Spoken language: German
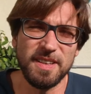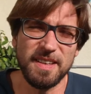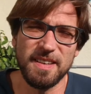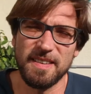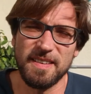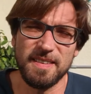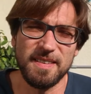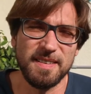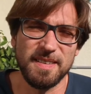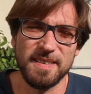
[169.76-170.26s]

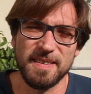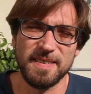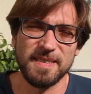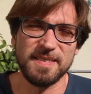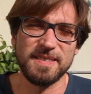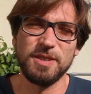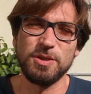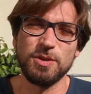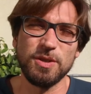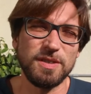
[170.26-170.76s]
der
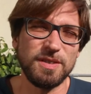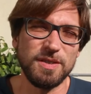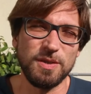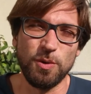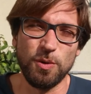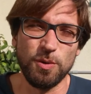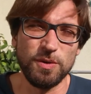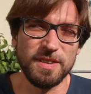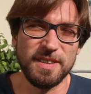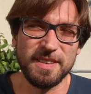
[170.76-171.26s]

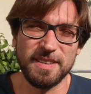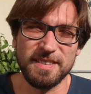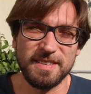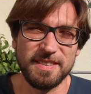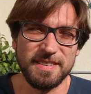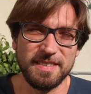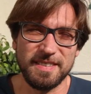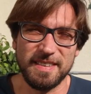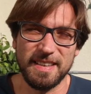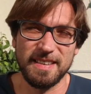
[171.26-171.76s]
Situation,
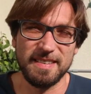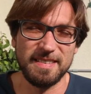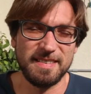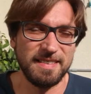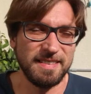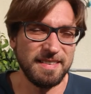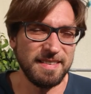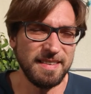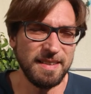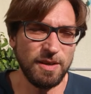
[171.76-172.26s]
dass
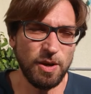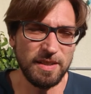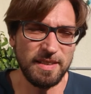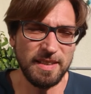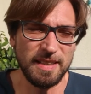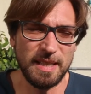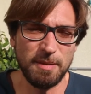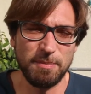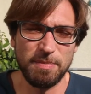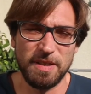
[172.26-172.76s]
es
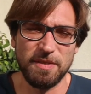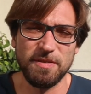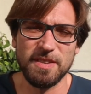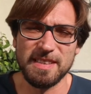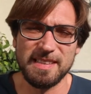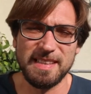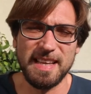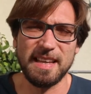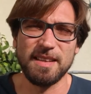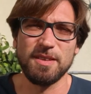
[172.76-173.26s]
Leute gibt, die
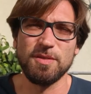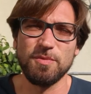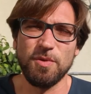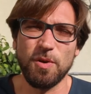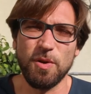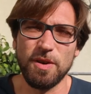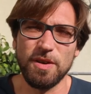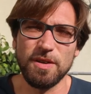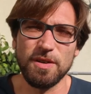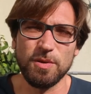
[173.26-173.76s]
was lernen
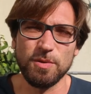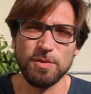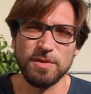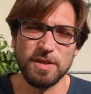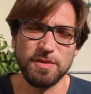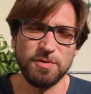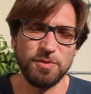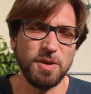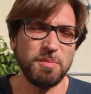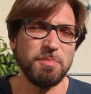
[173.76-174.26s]
wollen und
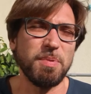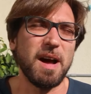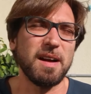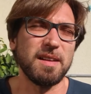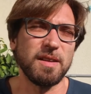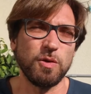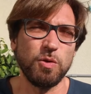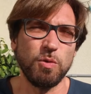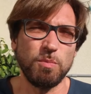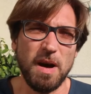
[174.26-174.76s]
dafür ein
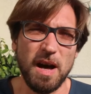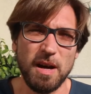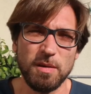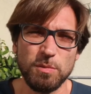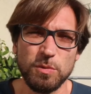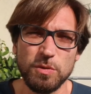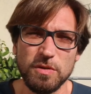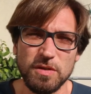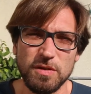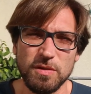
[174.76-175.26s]
Praktikum
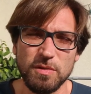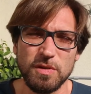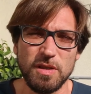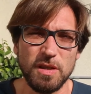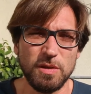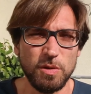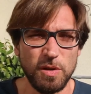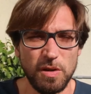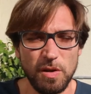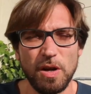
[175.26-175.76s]
machen müssen und
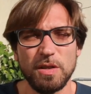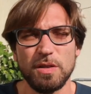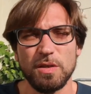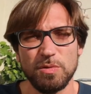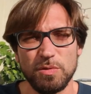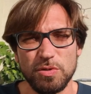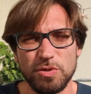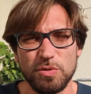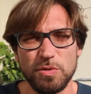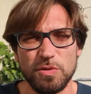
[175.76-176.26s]
dadurch Leute
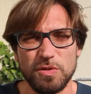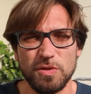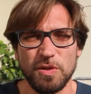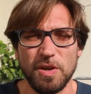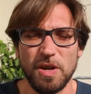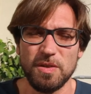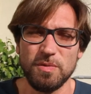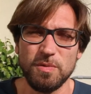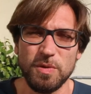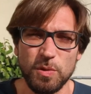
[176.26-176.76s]
unterstützen
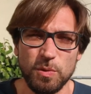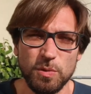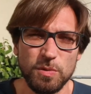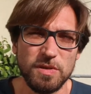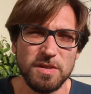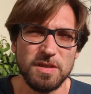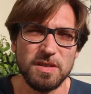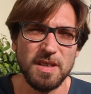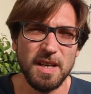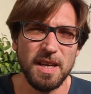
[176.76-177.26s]
können wie
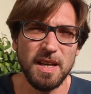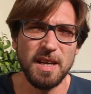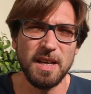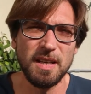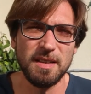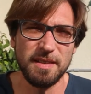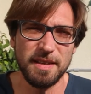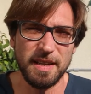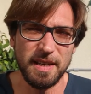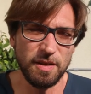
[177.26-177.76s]
uns,
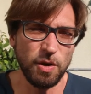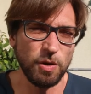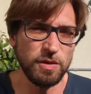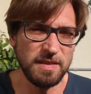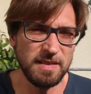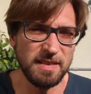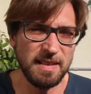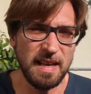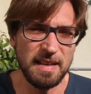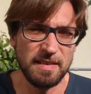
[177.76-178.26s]
die genau
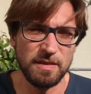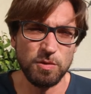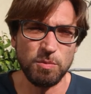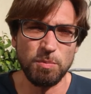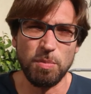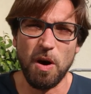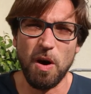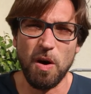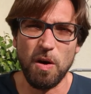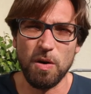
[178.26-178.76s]
diese Leistung
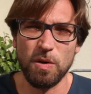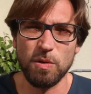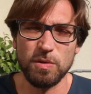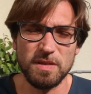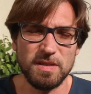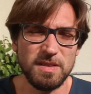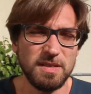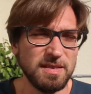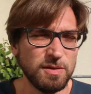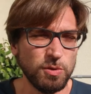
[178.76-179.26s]
brauchen. Und
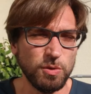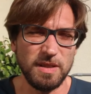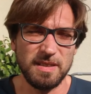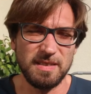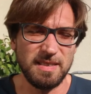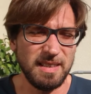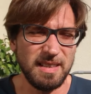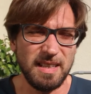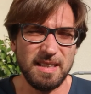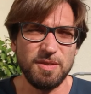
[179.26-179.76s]
es ist so
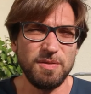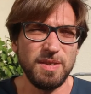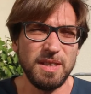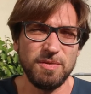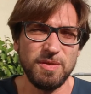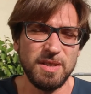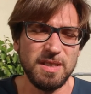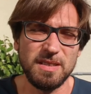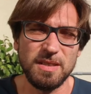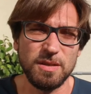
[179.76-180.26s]
gesehen eine
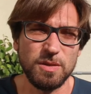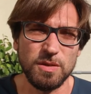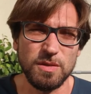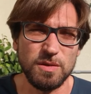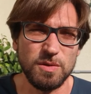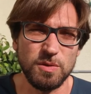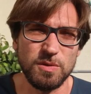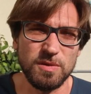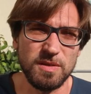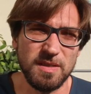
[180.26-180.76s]

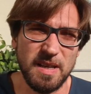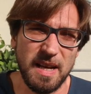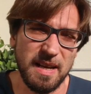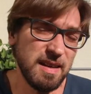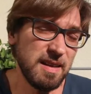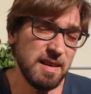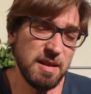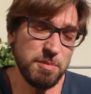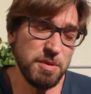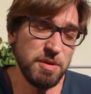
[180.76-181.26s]
Win-Win-Situation,
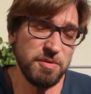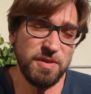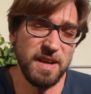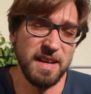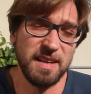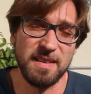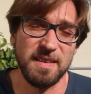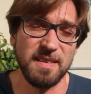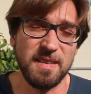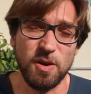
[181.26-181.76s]
eigentlich eine
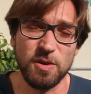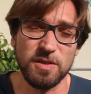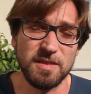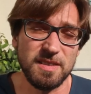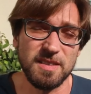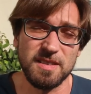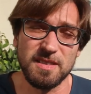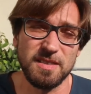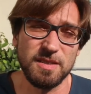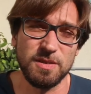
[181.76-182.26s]
perfekte
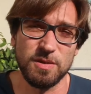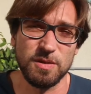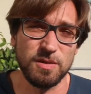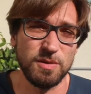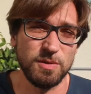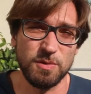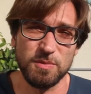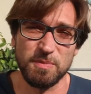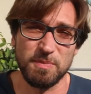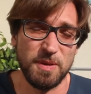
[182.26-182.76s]

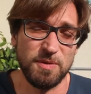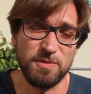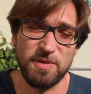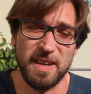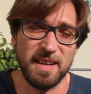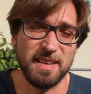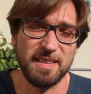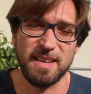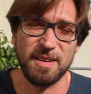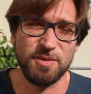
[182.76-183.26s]
Ausgangssituation. Perfekt